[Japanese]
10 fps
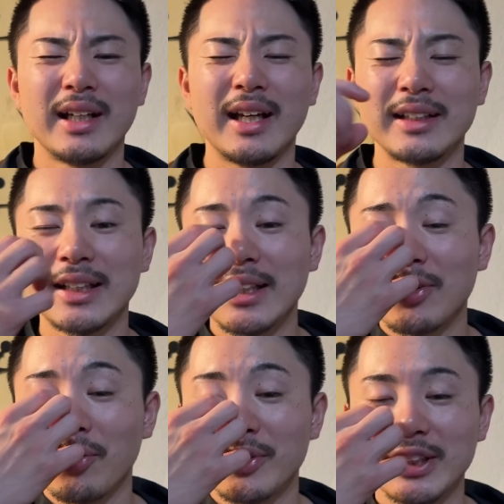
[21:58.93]
えー、
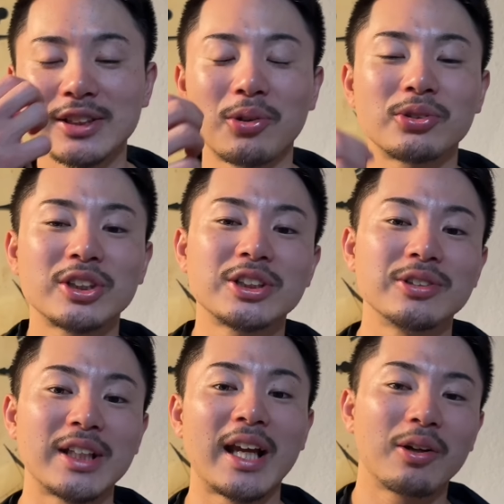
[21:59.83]
チャンネル登録者数今年
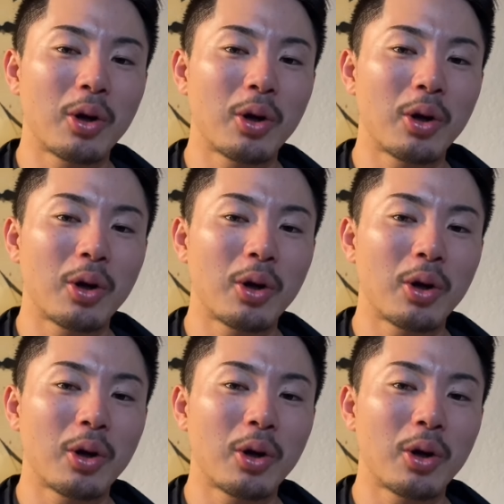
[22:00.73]
中にね、